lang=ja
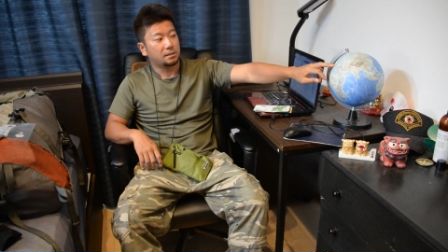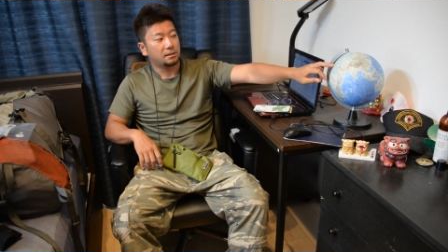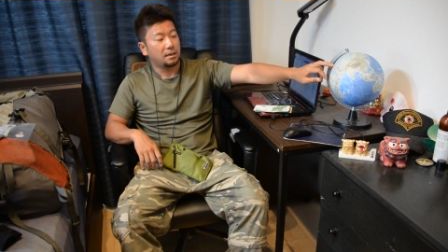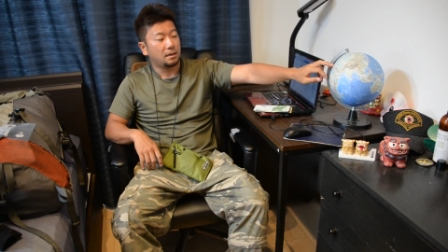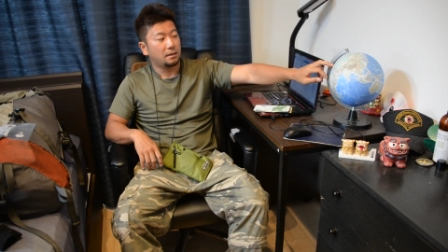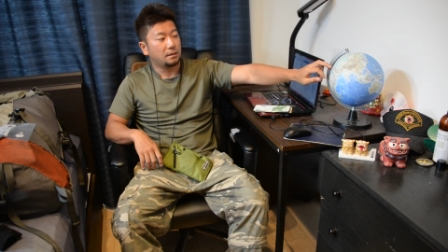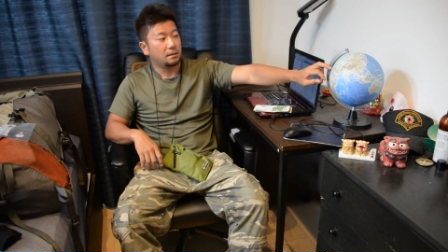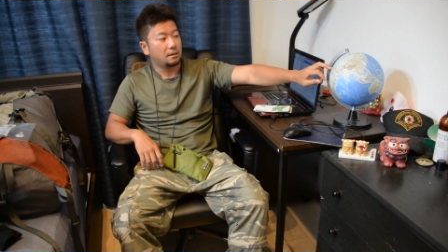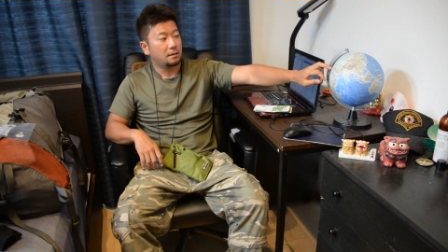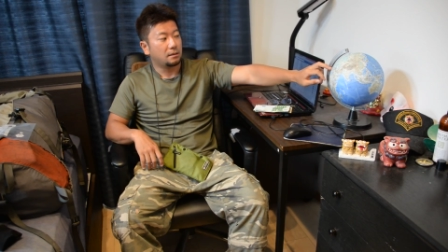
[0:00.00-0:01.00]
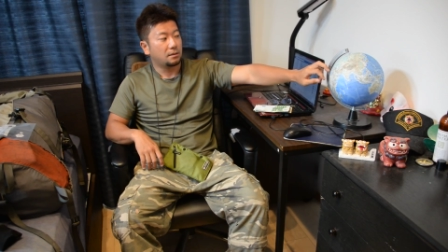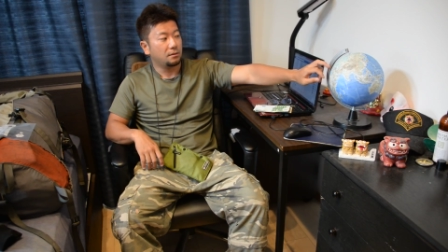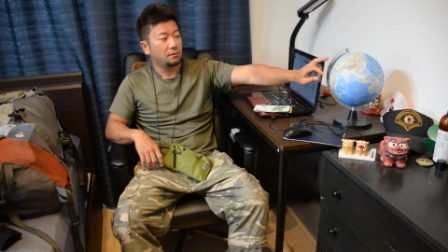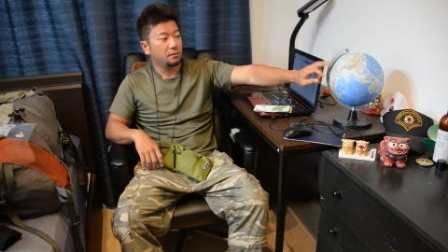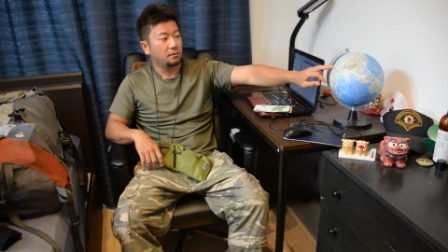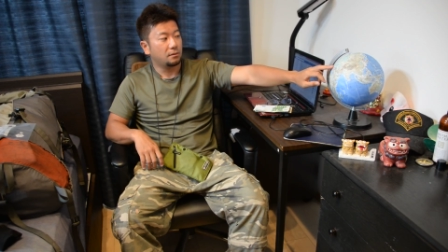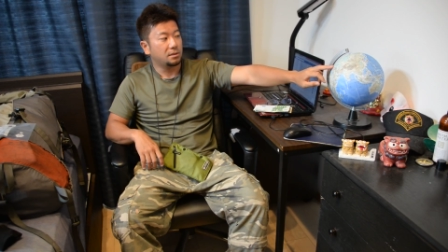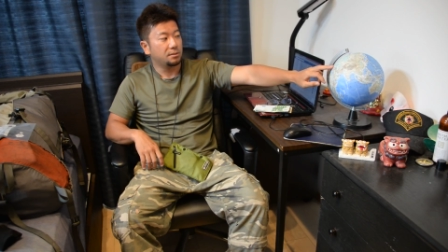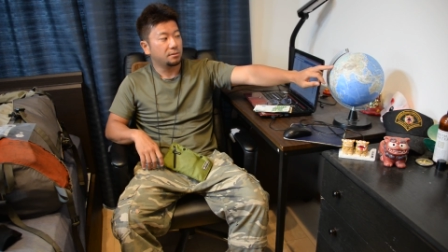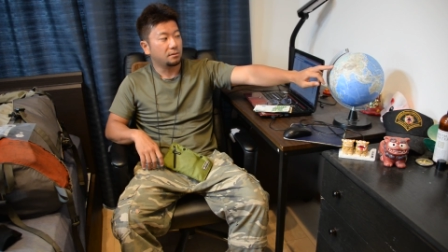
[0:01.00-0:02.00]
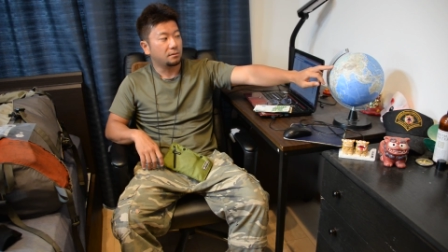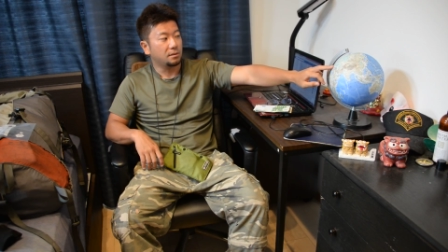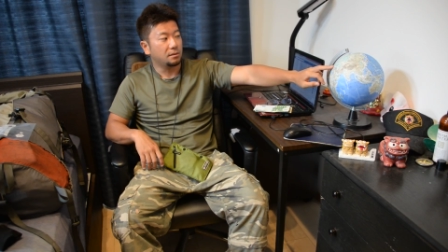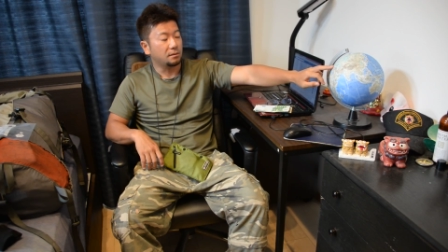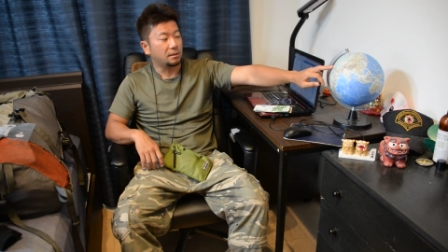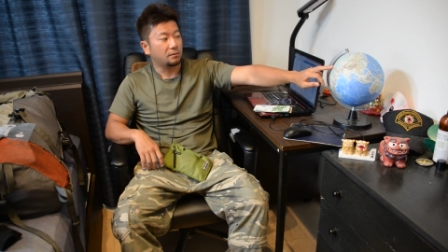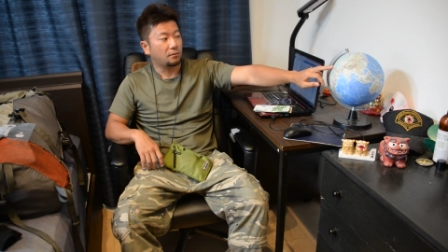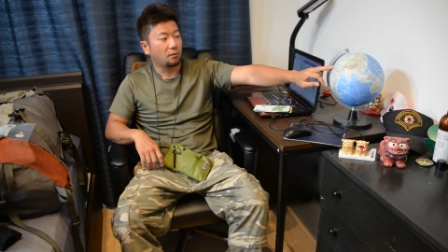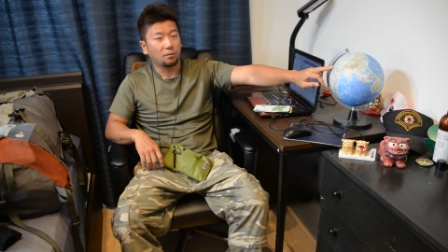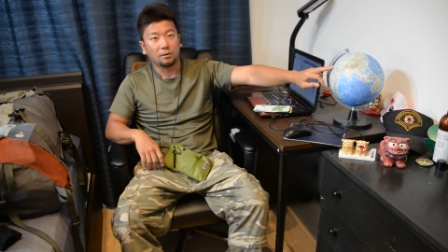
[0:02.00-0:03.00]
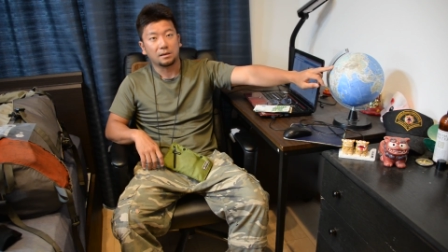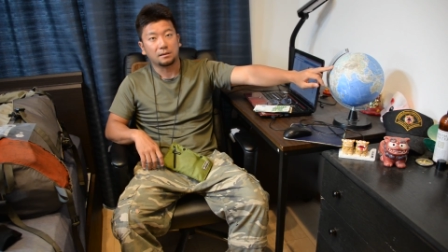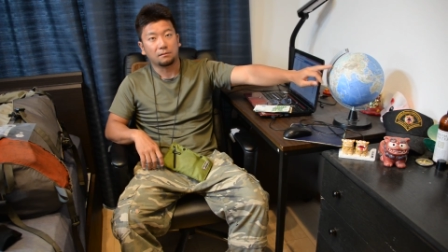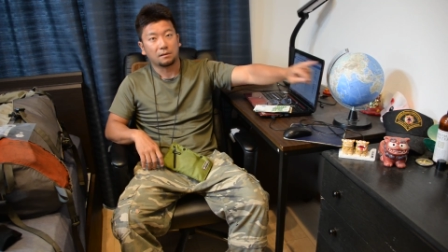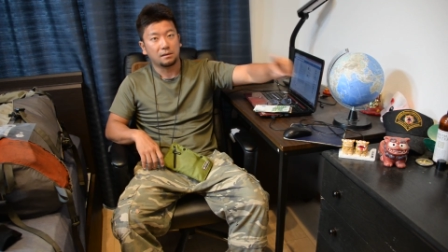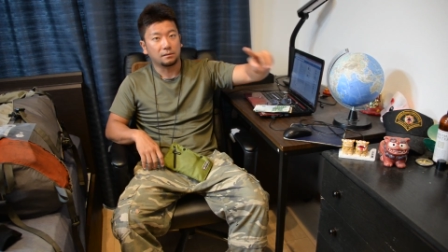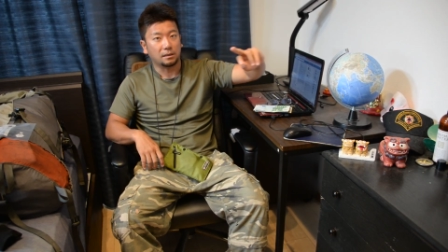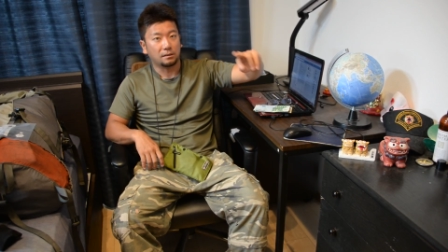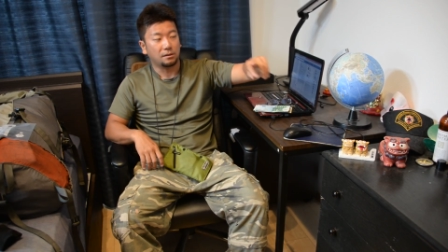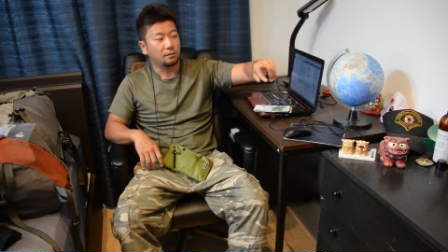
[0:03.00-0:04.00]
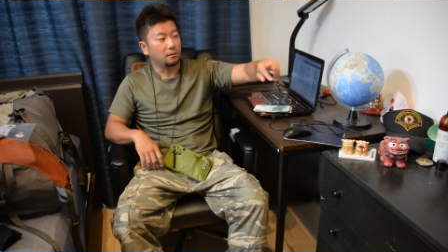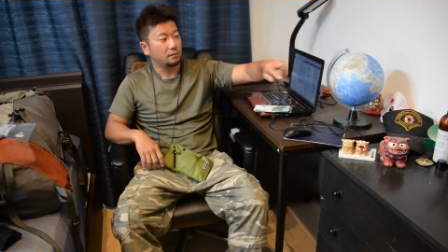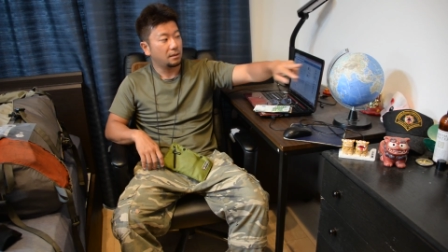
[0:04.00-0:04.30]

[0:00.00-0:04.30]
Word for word: ただ、えー、旧ユーゴの一部の国々、コソボが使えるんだけどね、ユーロ。